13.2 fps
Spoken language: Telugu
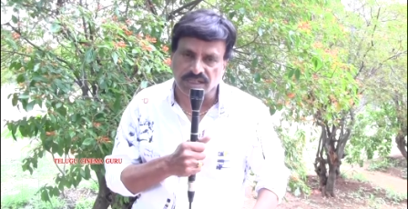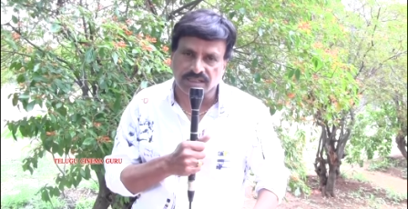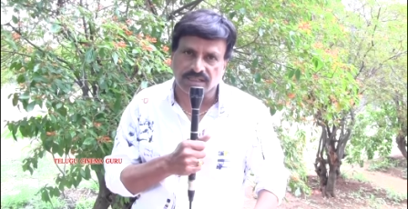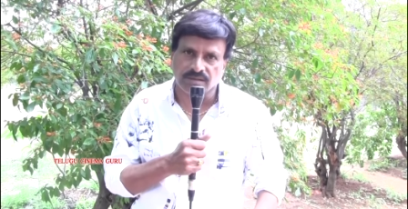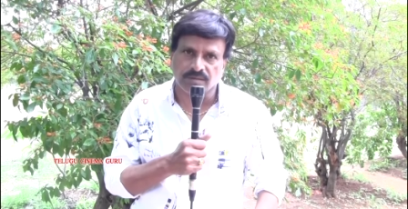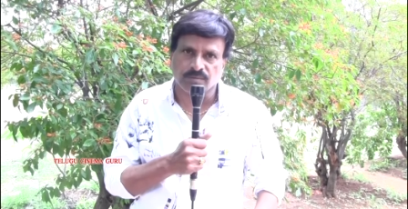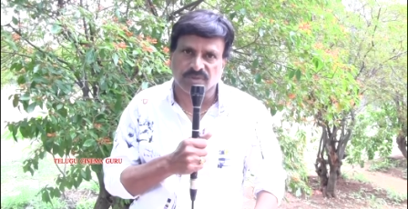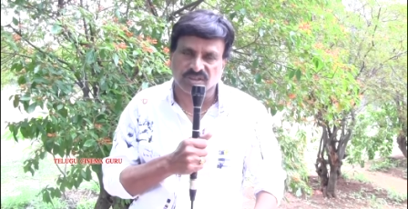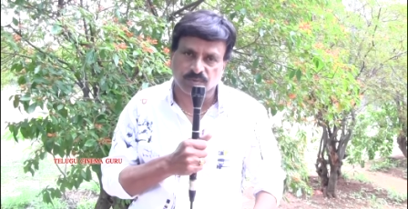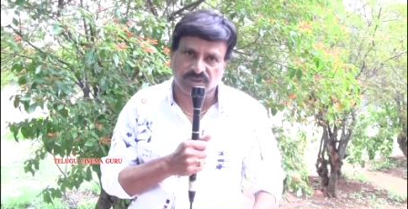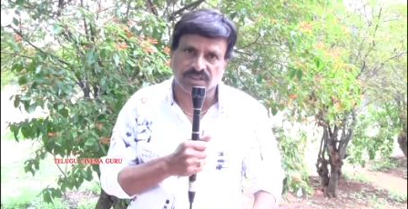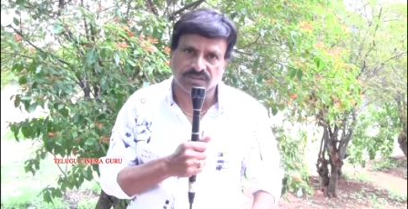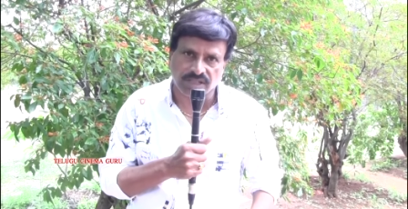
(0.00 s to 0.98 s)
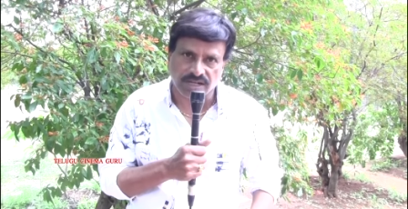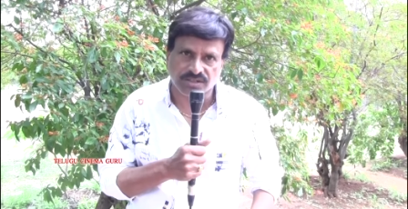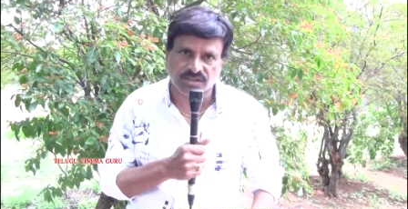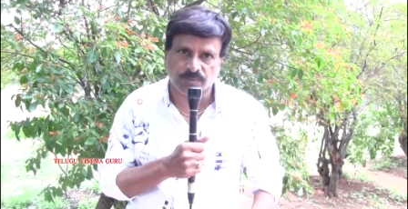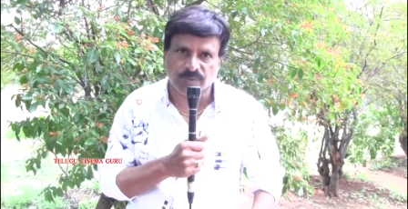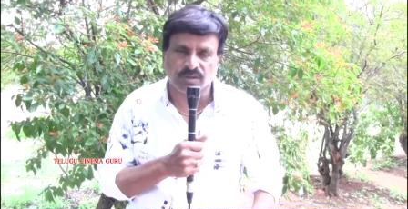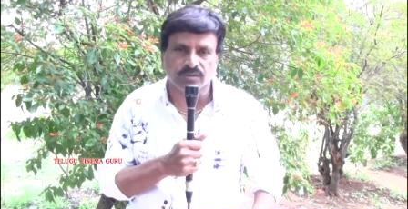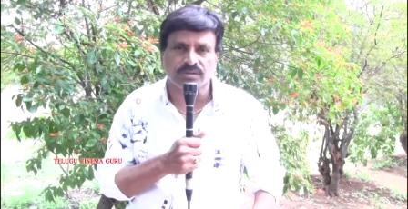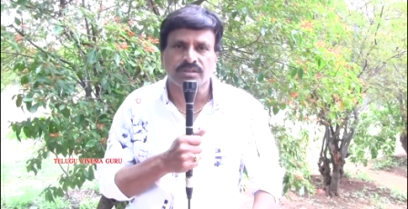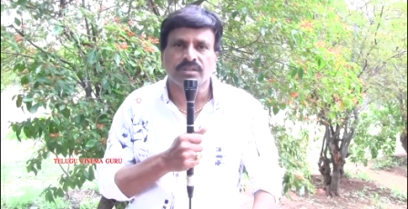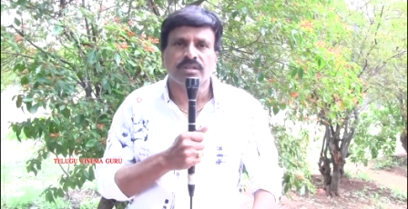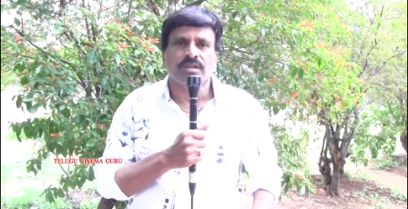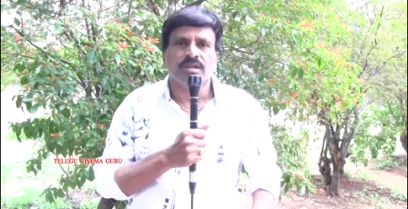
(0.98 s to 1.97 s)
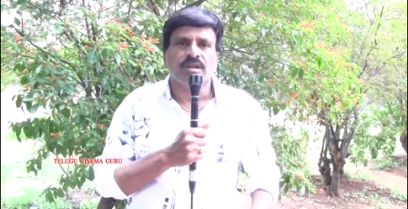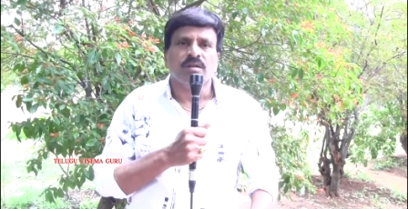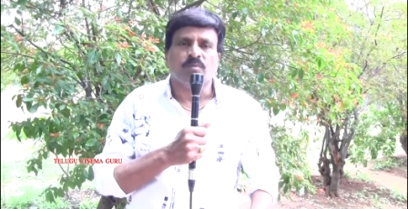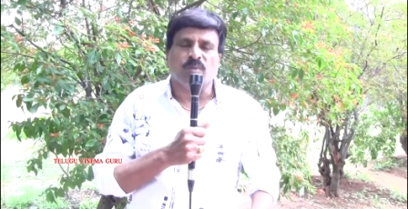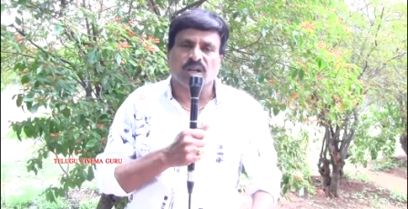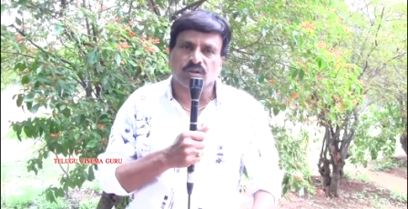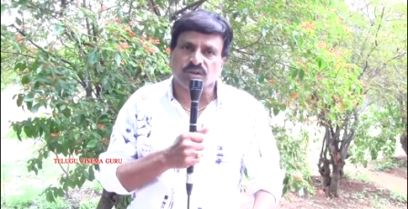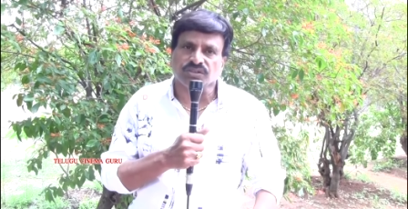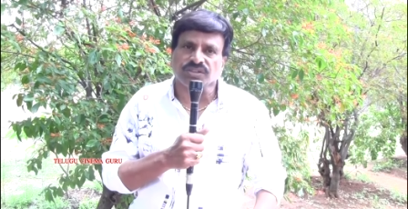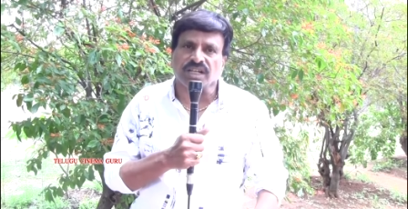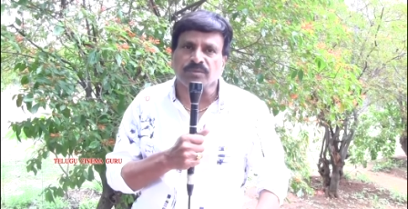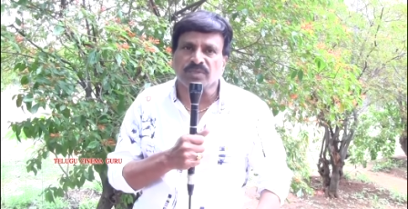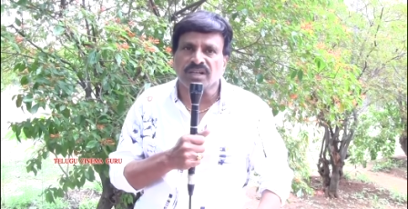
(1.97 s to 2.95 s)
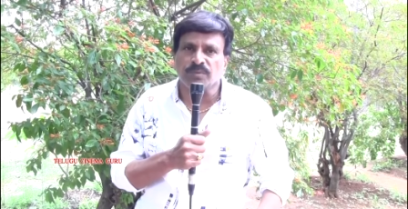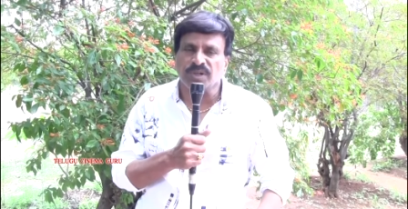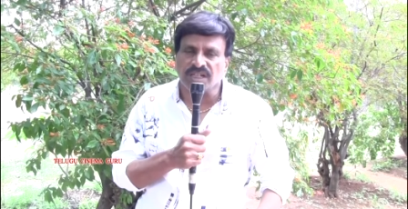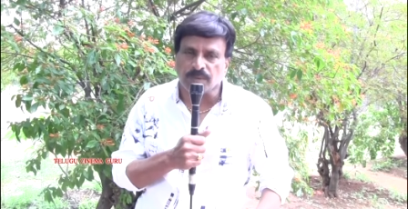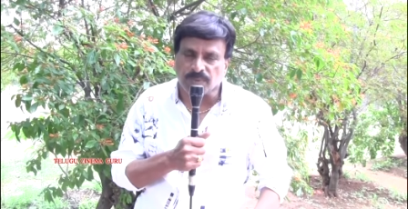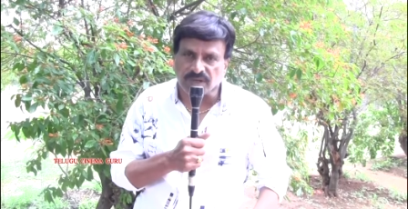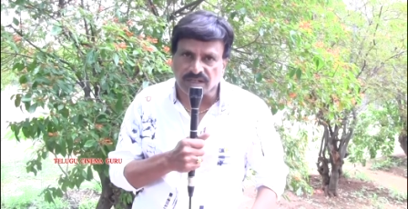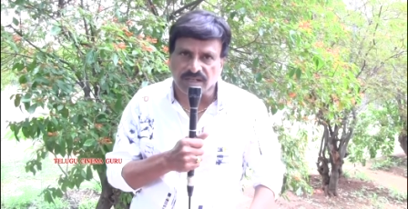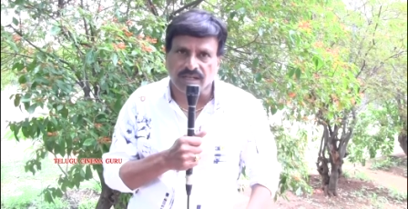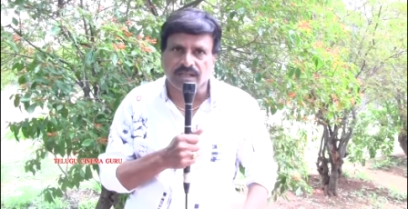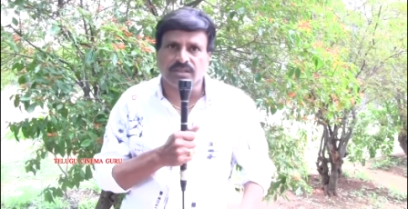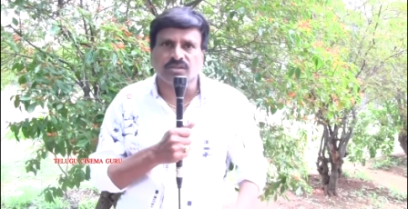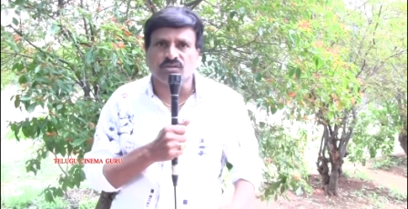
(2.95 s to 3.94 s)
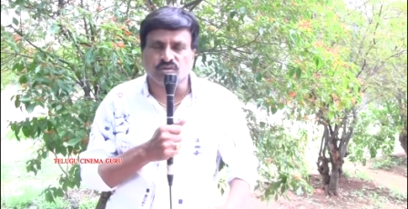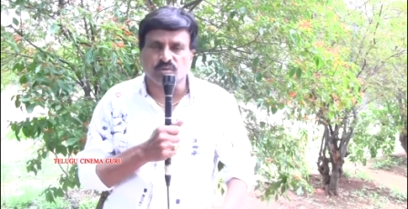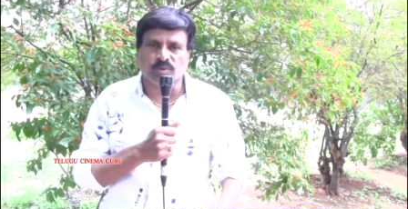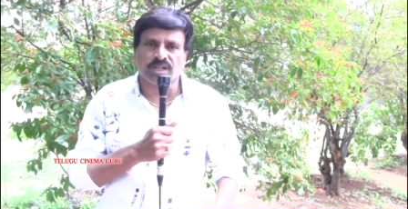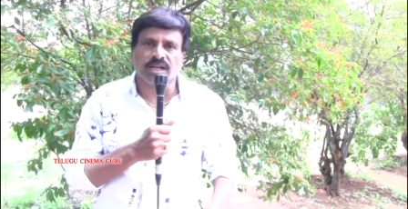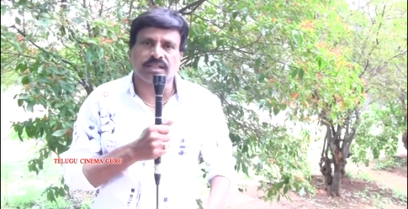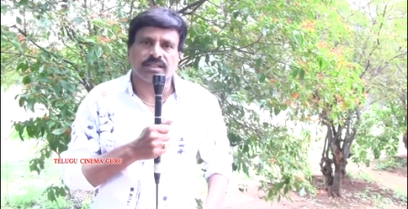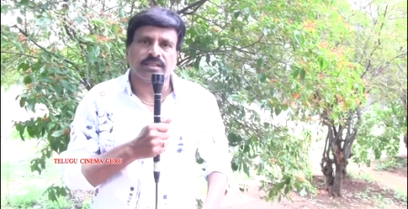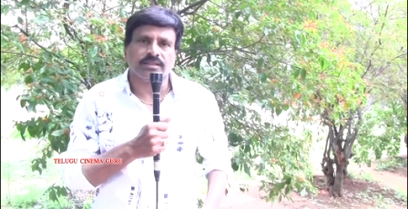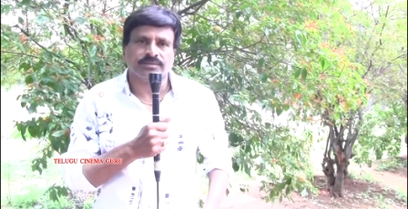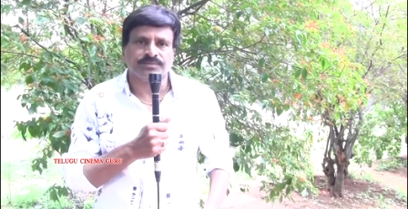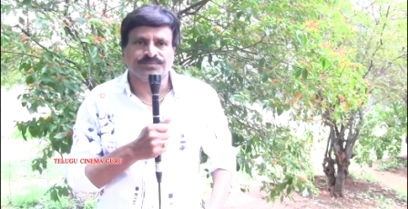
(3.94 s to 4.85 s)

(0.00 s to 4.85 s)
గారికి మనస్ఫూర్తిగా సారీ చెప్పాను మరొక్కసారి మళ్ళీ మీడియా పరంగా సుమన్ గారికి